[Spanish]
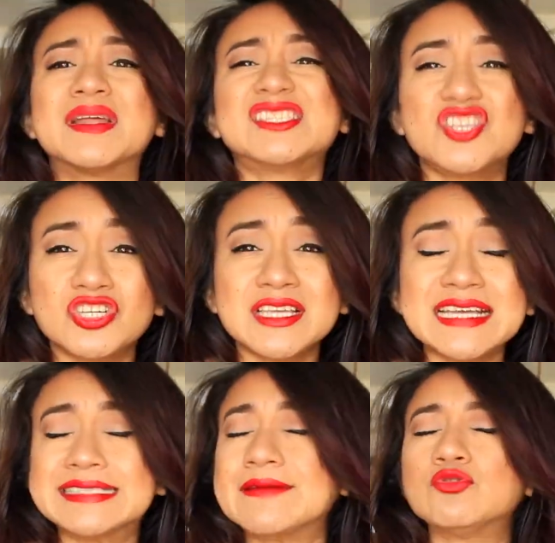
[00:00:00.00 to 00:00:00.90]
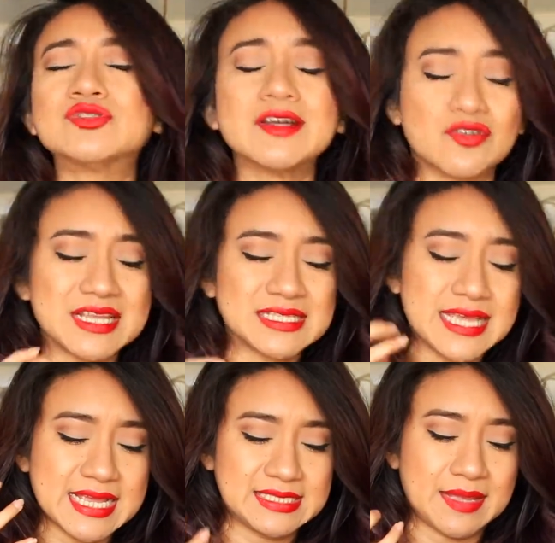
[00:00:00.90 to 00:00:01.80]
Preciosa esta blusa con
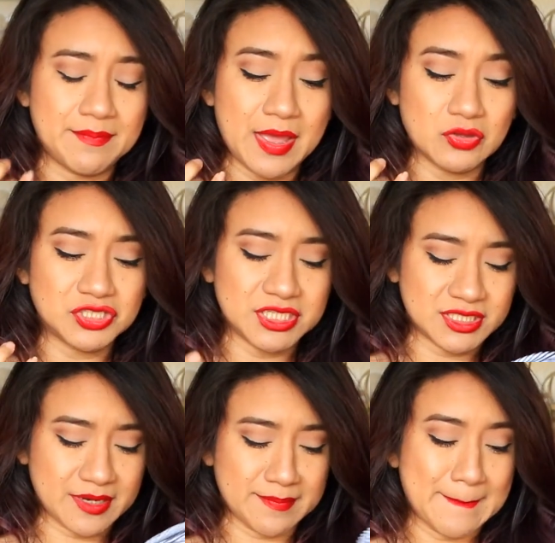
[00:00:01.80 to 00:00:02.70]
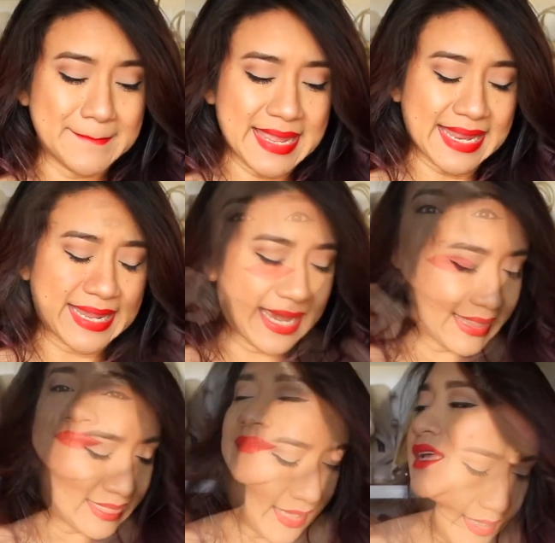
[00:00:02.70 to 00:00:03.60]
ese estampado ginger. Me
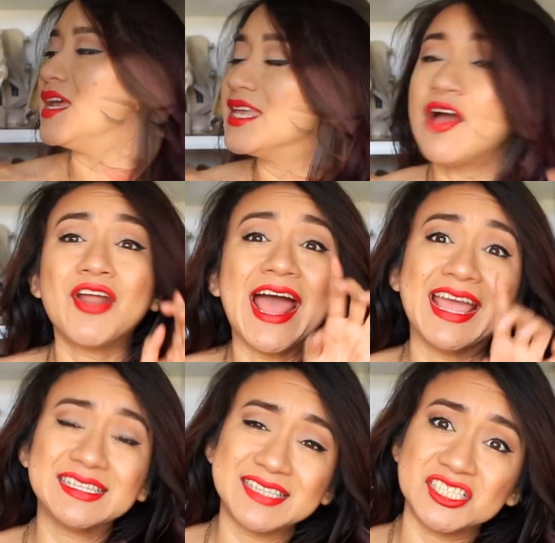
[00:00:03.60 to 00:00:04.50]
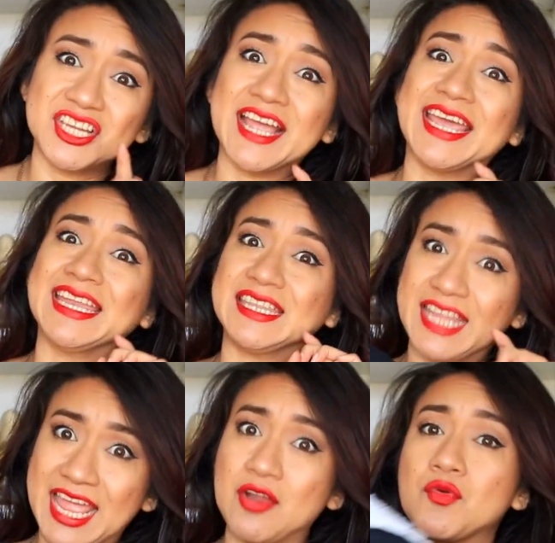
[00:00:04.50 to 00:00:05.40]
encanta. Y ahora, esta jacket de